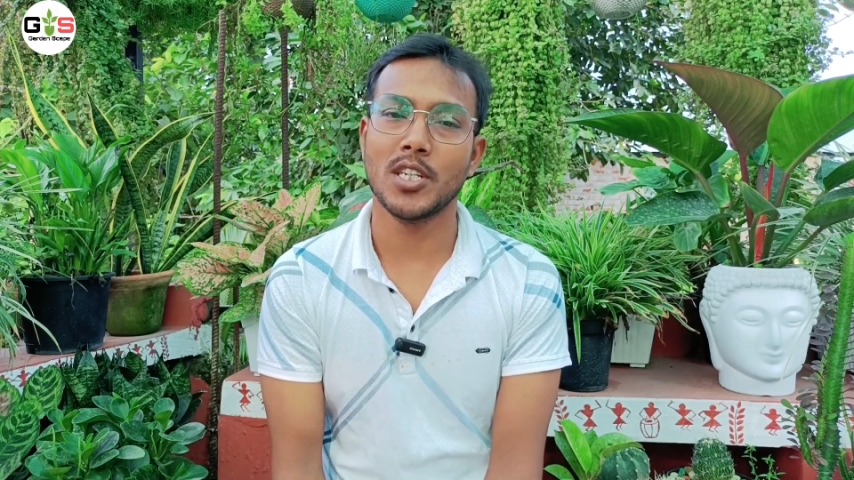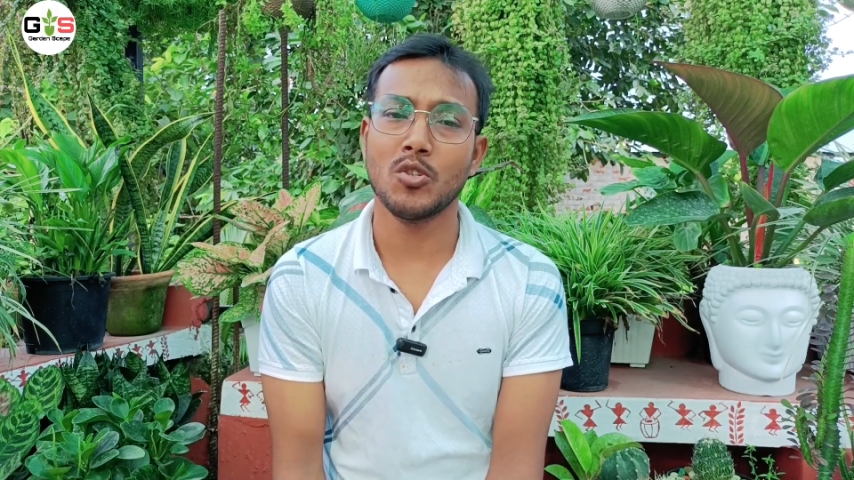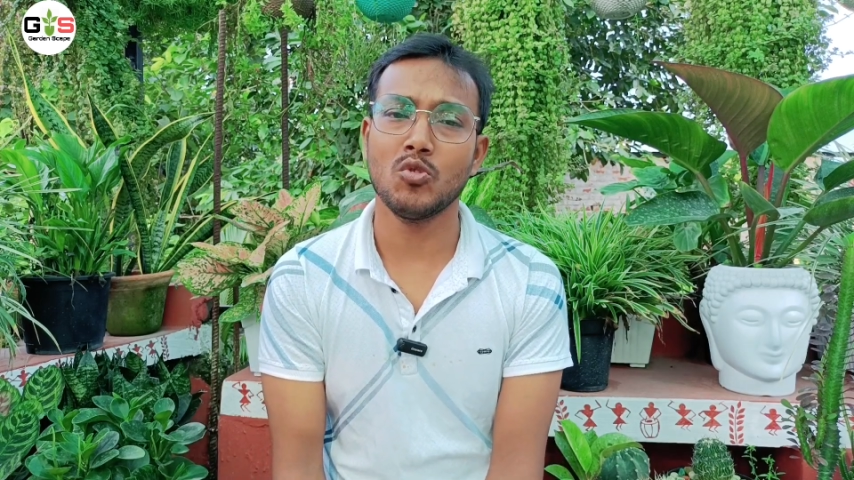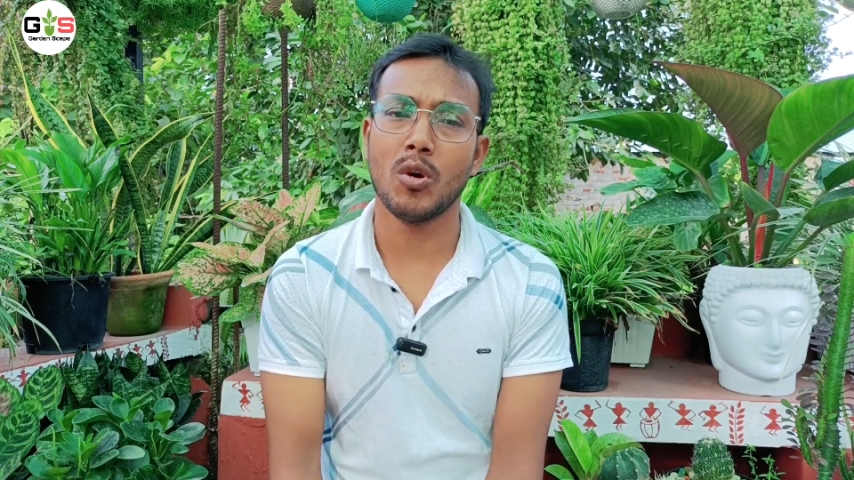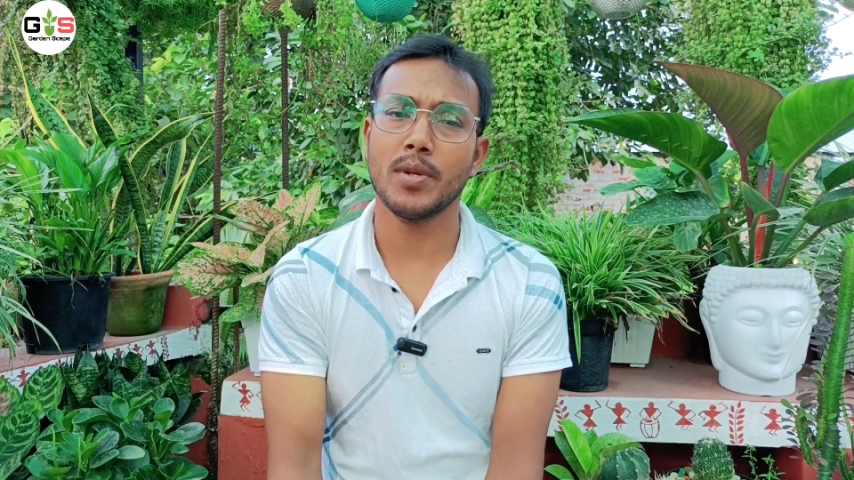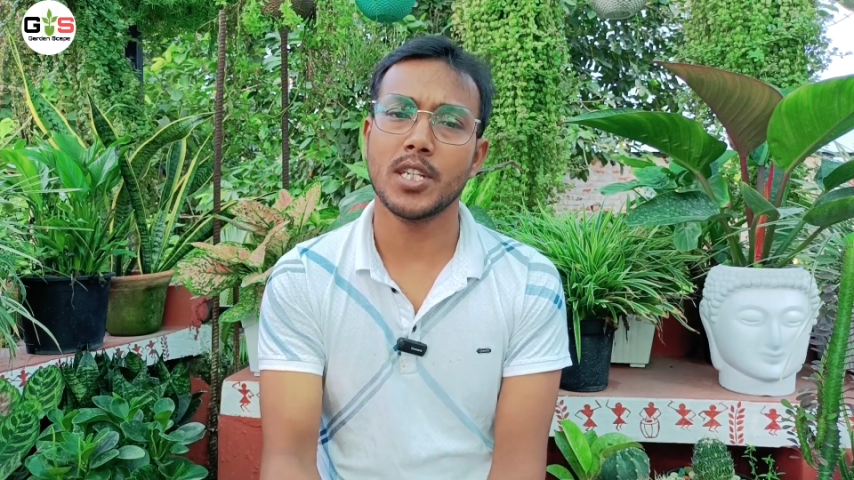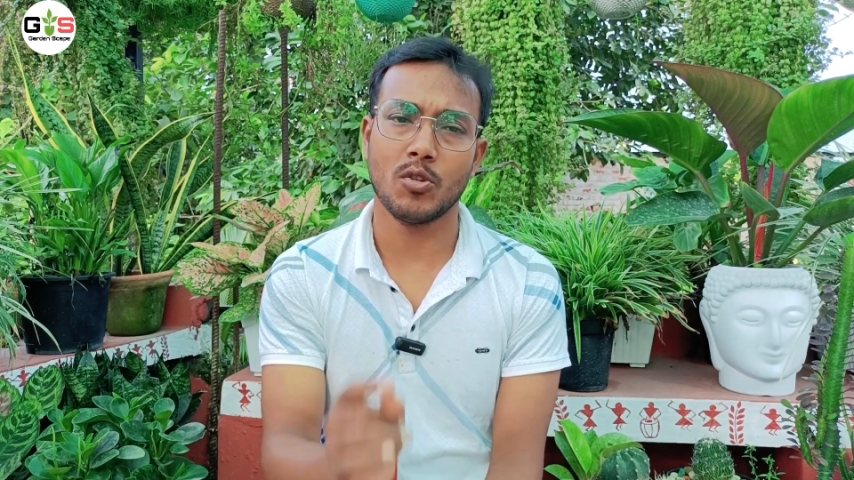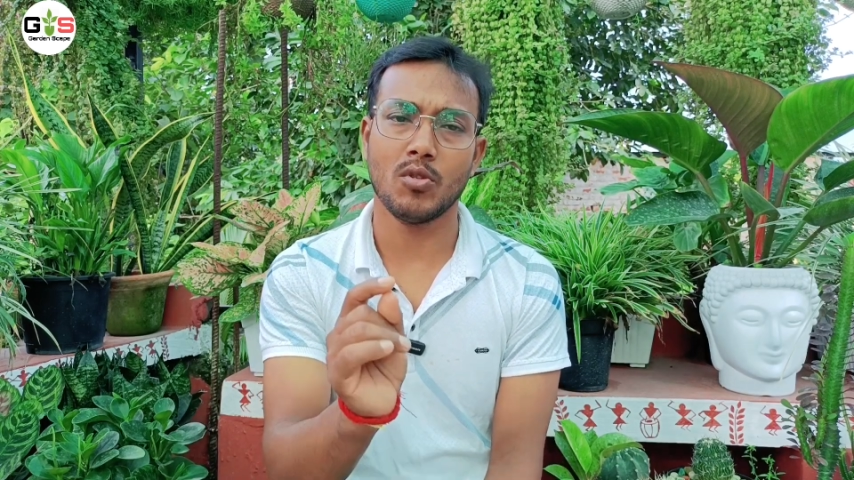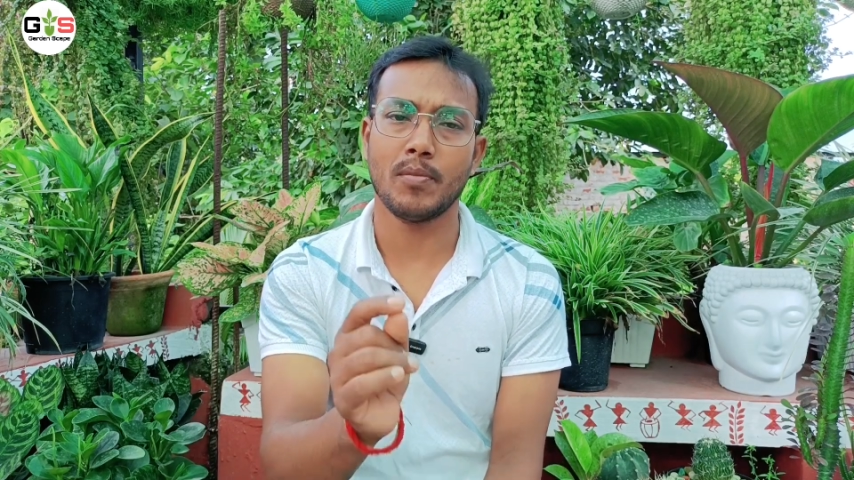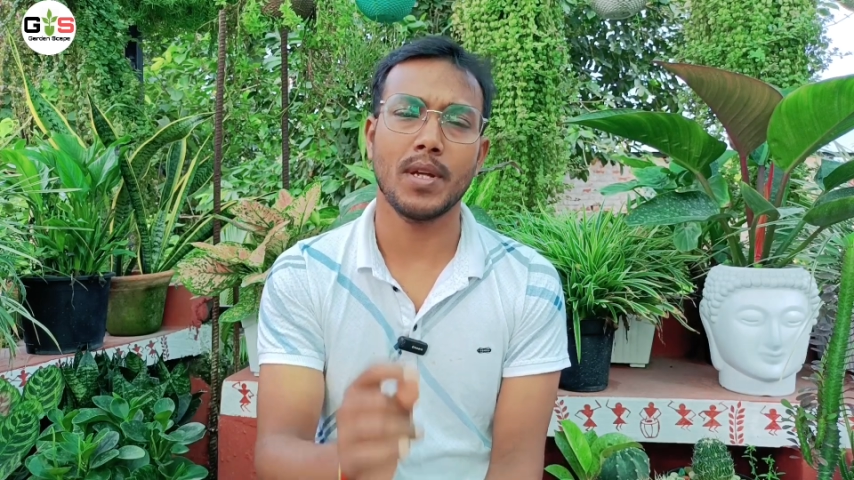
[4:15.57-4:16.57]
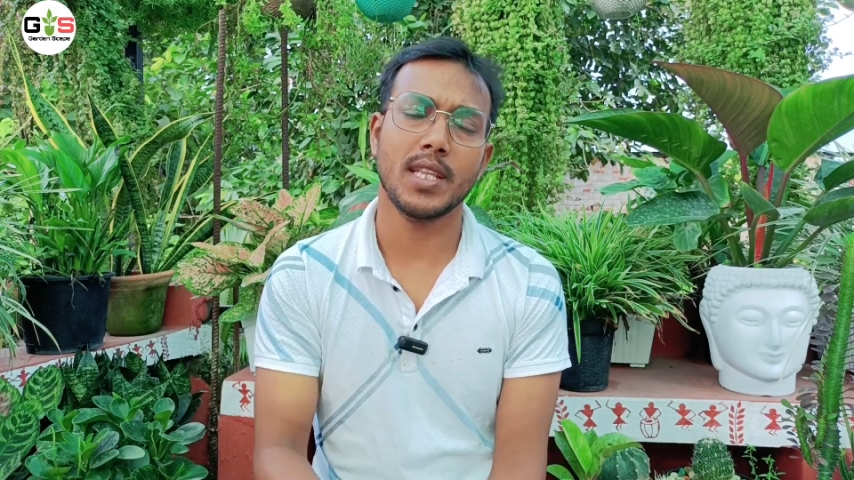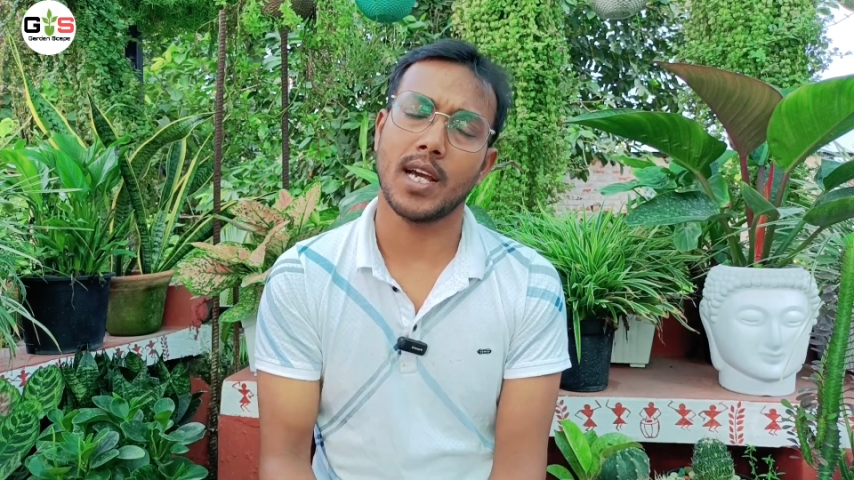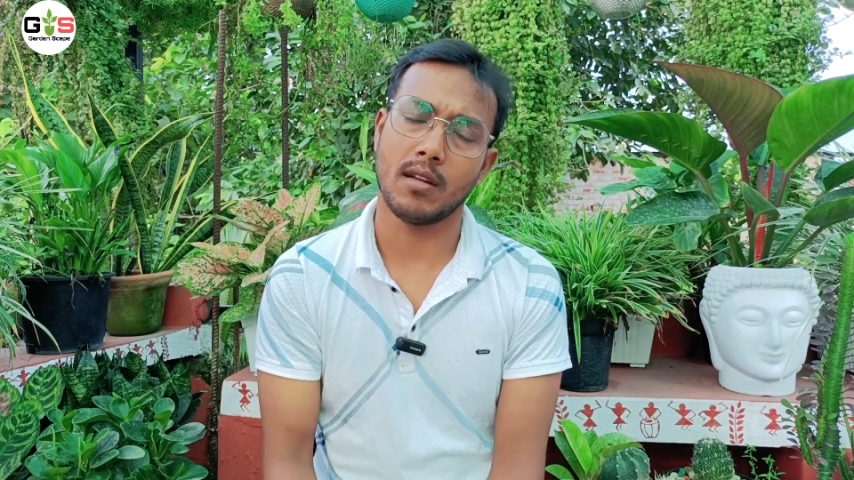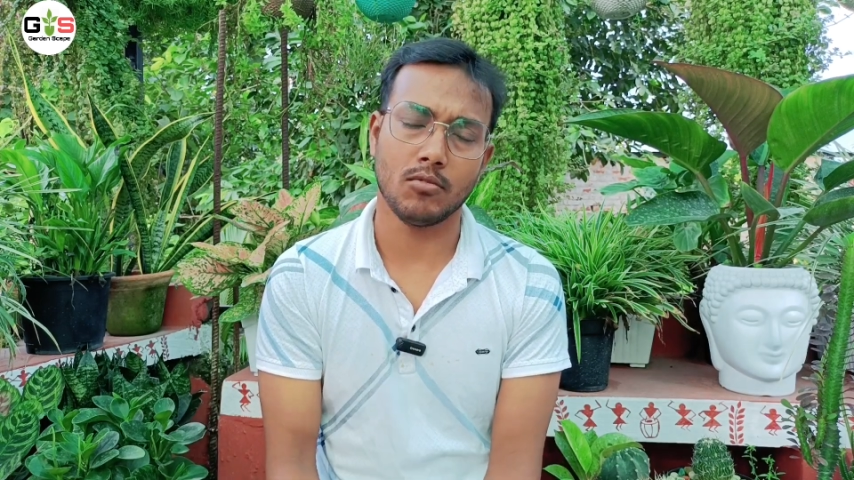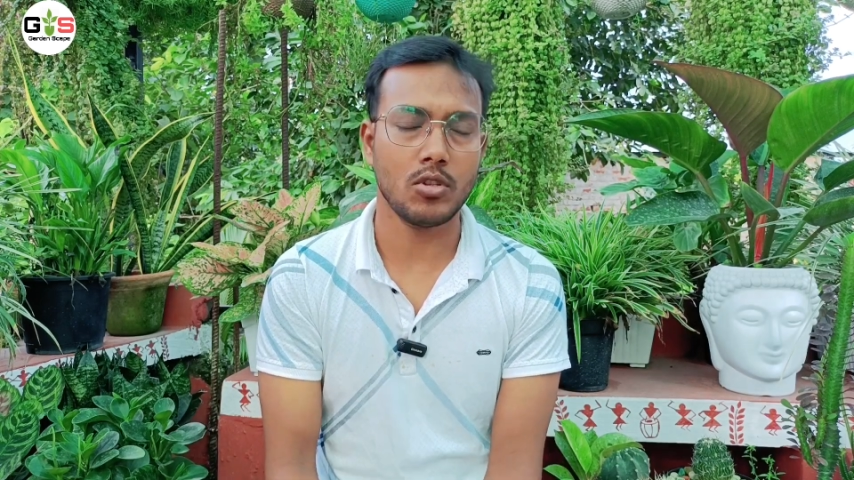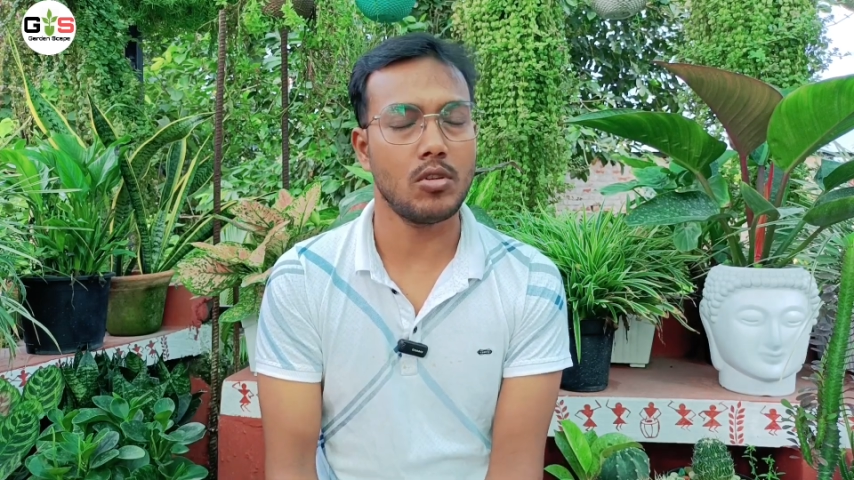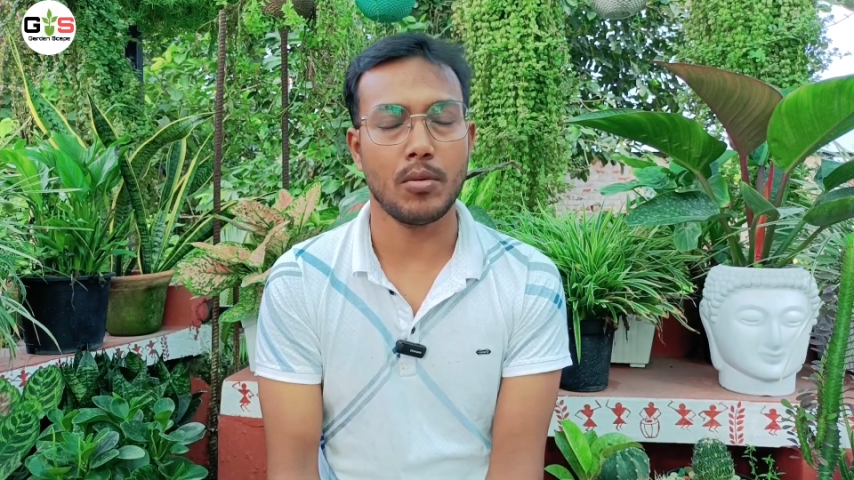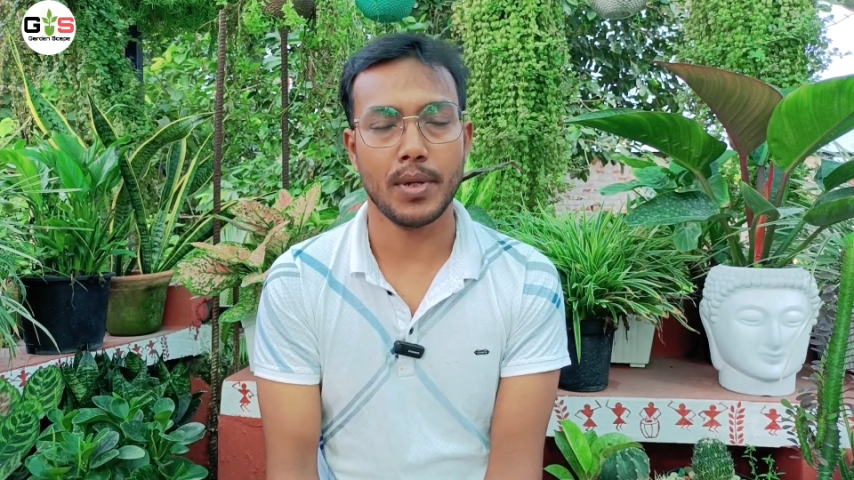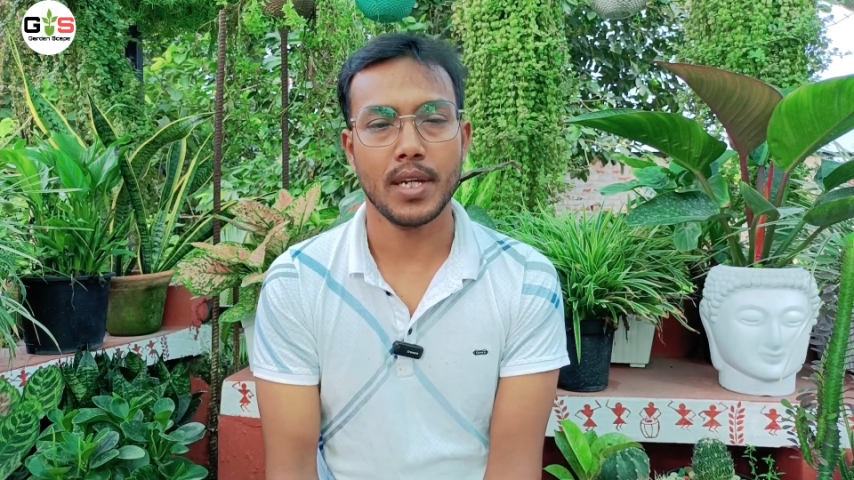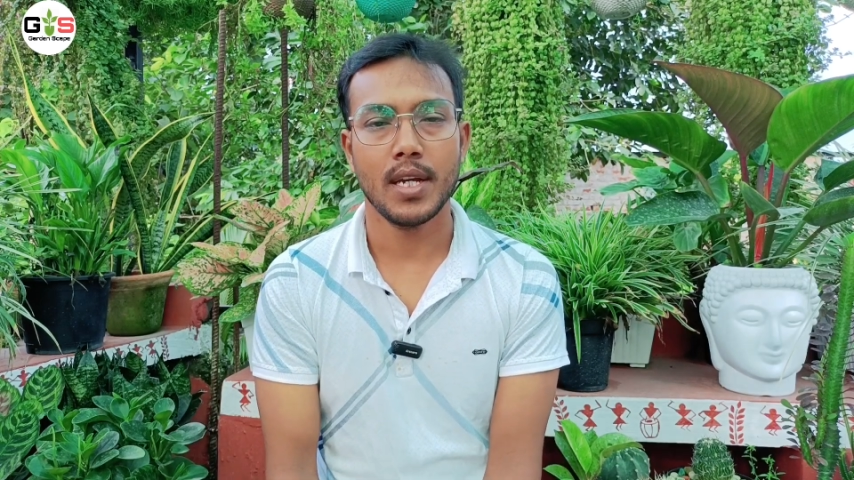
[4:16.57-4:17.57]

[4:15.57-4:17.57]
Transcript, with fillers: যেটুকু হবে সেটুকু আপনার দেখার মতোই হবে